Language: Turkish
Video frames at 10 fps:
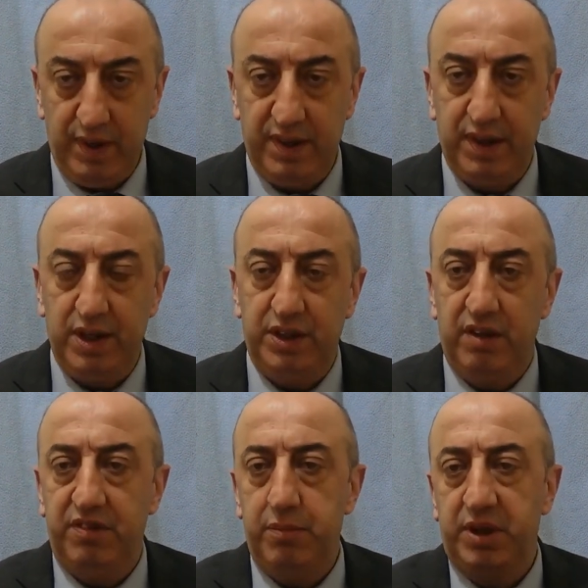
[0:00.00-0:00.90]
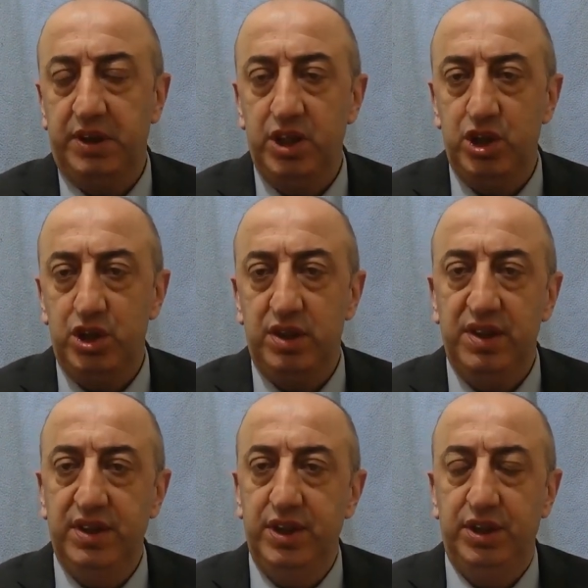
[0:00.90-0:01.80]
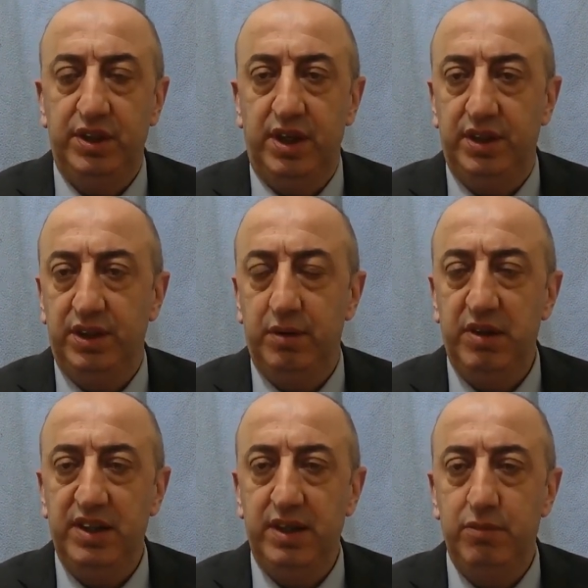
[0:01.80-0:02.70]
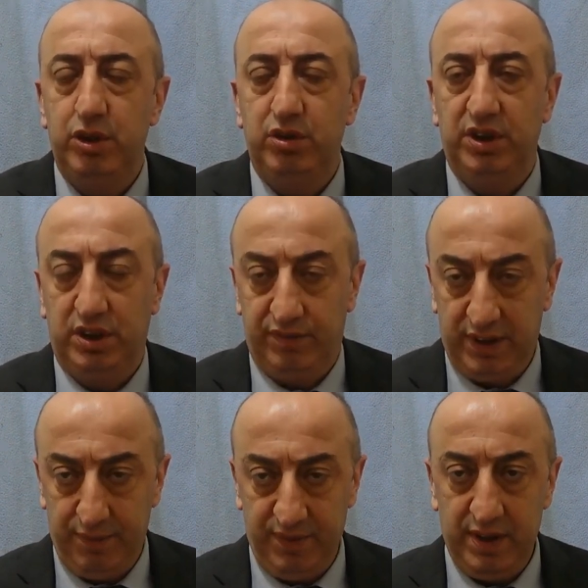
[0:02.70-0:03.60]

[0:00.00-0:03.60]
Zaten işte fabrikada işçi, zeki yeşilde işte belediye meclisi falan.